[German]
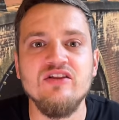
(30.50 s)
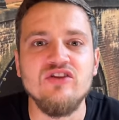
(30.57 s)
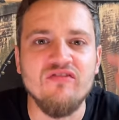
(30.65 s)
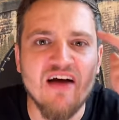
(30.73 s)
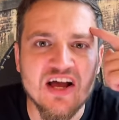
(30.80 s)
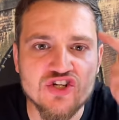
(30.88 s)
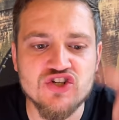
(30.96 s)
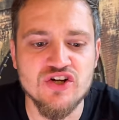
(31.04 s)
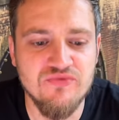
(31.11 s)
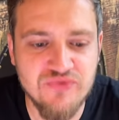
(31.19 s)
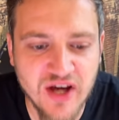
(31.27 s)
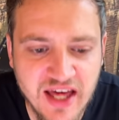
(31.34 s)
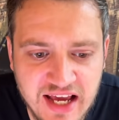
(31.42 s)
Da wärst
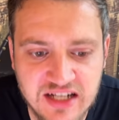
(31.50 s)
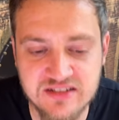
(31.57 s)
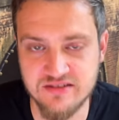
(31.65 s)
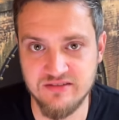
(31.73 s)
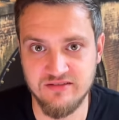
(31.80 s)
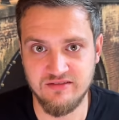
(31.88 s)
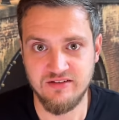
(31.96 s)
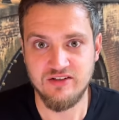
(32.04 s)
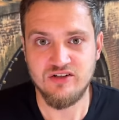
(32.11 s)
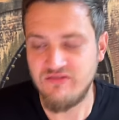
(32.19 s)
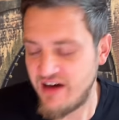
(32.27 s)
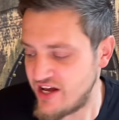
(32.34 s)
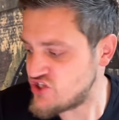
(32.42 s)
verrückt!
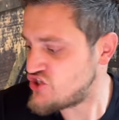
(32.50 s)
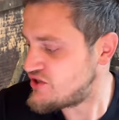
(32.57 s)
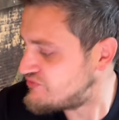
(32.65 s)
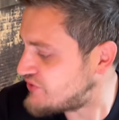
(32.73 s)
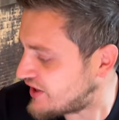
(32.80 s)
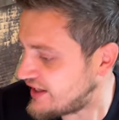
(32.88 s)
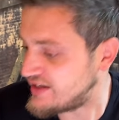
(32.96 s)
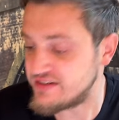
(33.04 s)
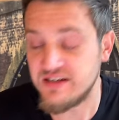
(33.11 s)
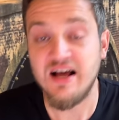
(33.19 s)
Da wärst verrückt!